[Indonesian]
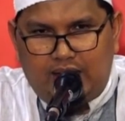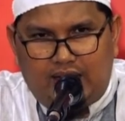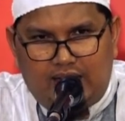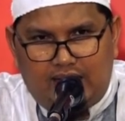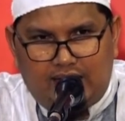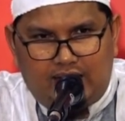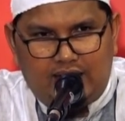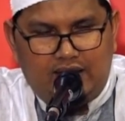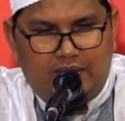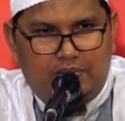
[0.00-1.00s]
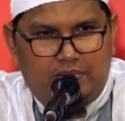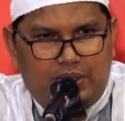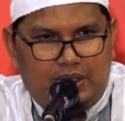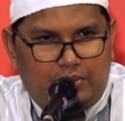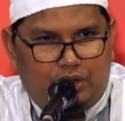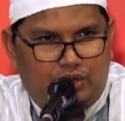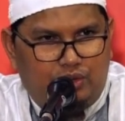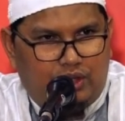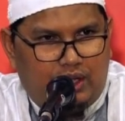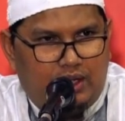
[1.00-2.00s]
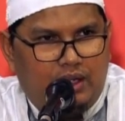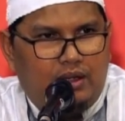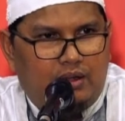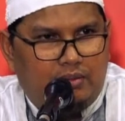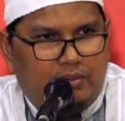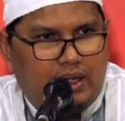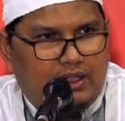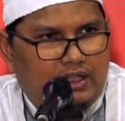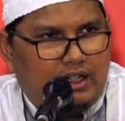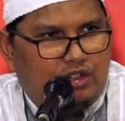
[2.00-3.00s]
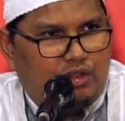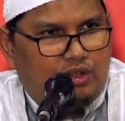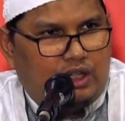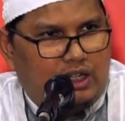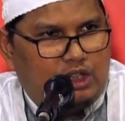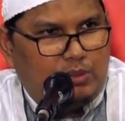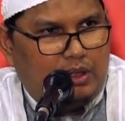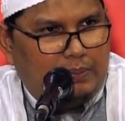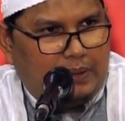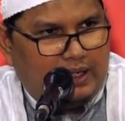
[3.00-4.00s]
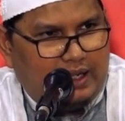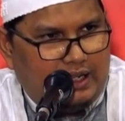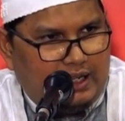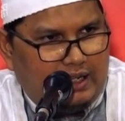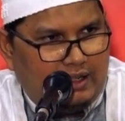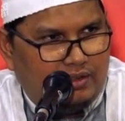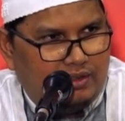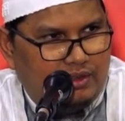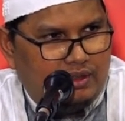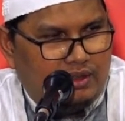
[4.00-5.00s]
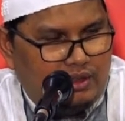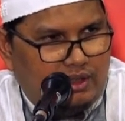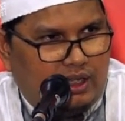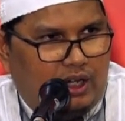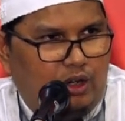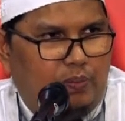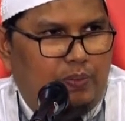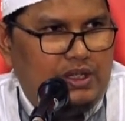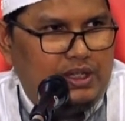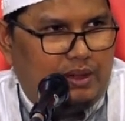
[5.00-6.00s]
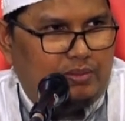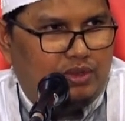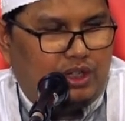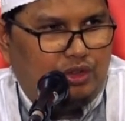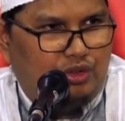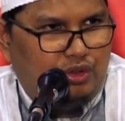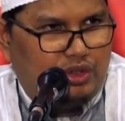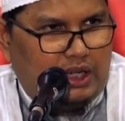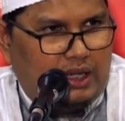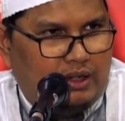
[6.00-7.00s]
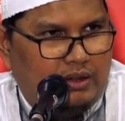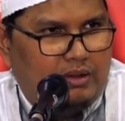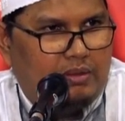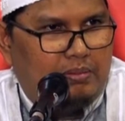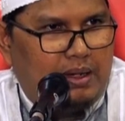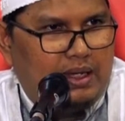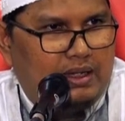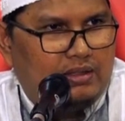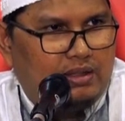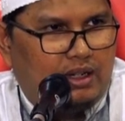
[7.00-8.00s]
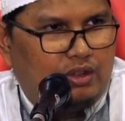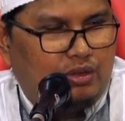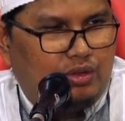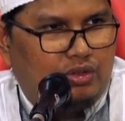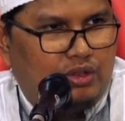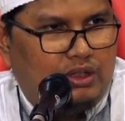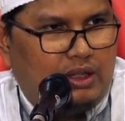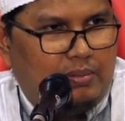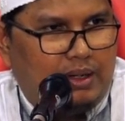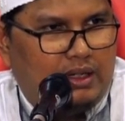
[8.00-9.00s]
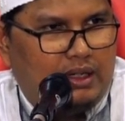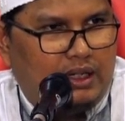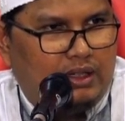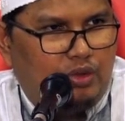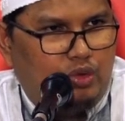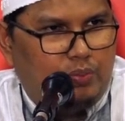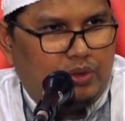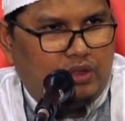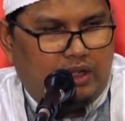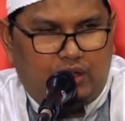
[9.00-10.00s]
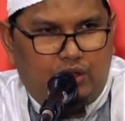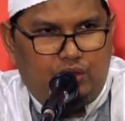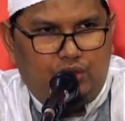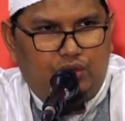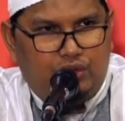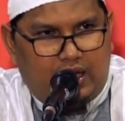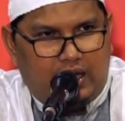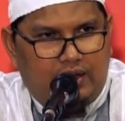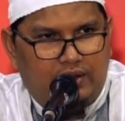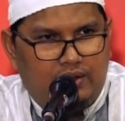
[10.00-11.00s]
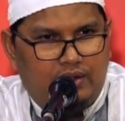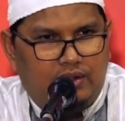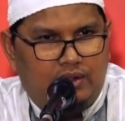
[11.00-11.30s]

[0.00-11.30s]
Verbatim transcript: Menggandakannya pinjam 100 juta, bayar 300 juta. Itu berlipat ganda. Kalau pinjam 100 juta, bayar 100 ditambah dengan 7% atau 7 juta.